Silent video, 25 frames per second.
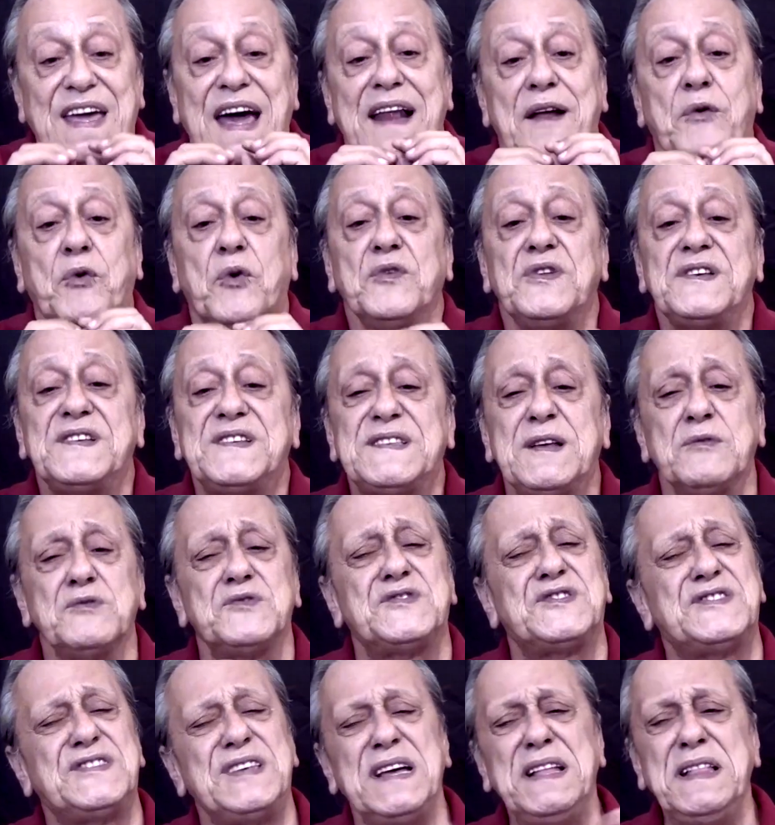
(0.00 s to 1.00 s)
que era
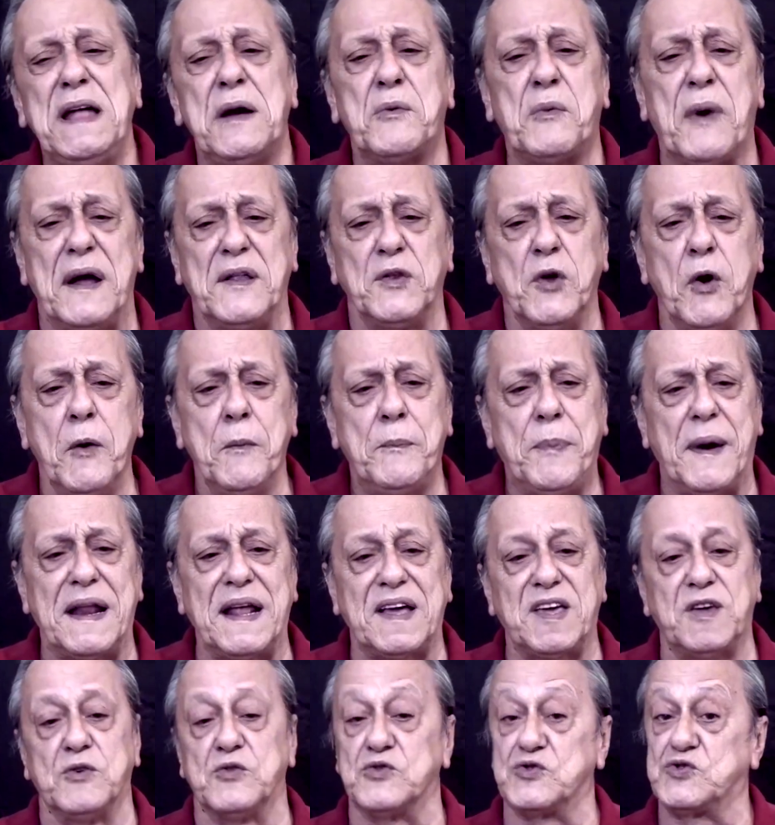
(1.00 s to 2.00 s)
condição sine qua non
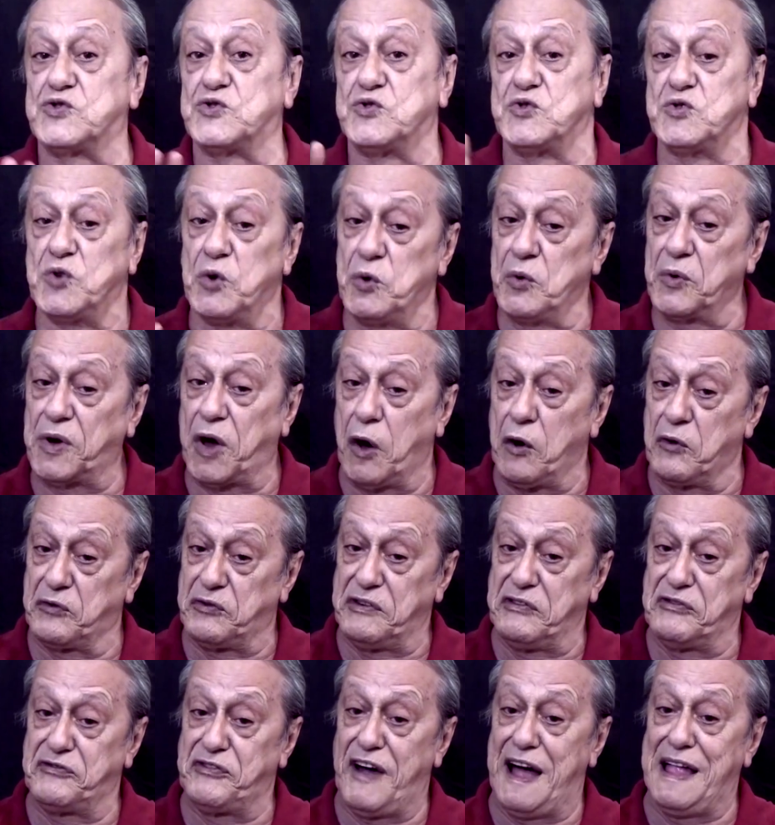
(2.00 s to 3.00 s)
para que os nunca
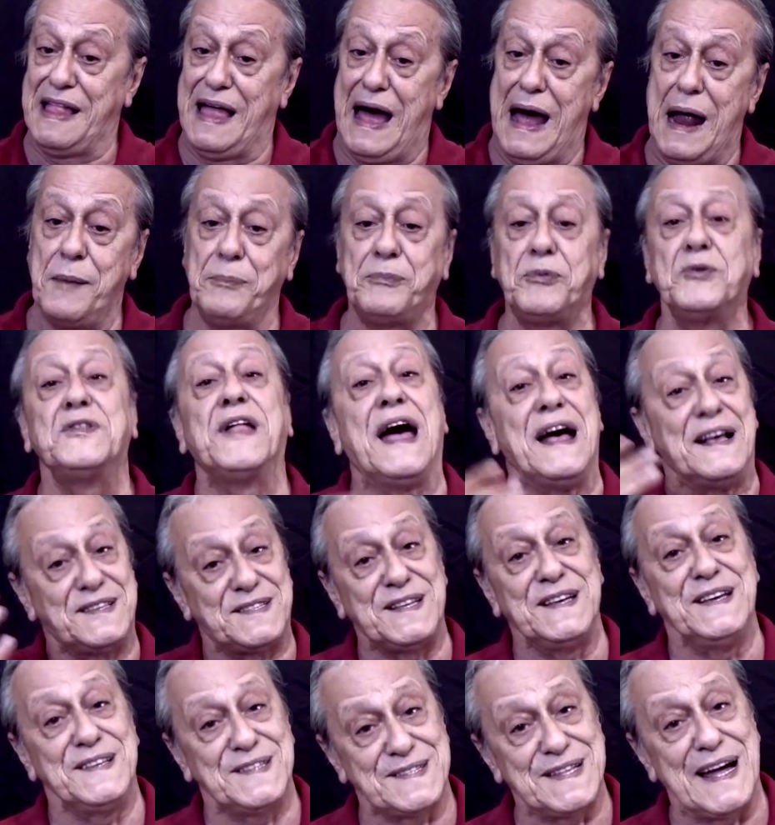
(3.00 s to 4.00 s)
ouvi falar
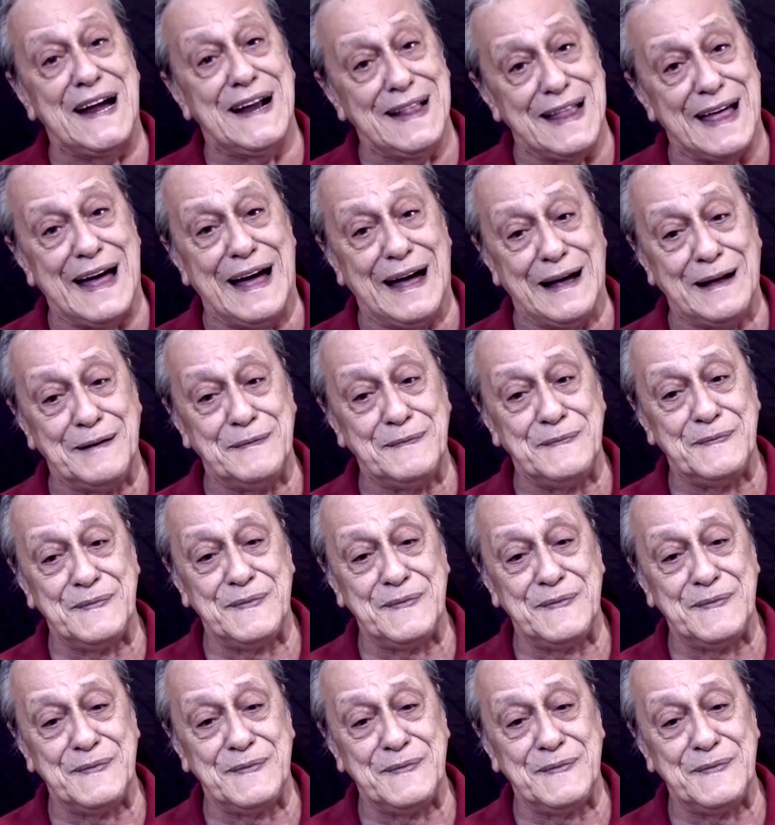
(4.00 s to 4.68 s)
pudessem estar lá.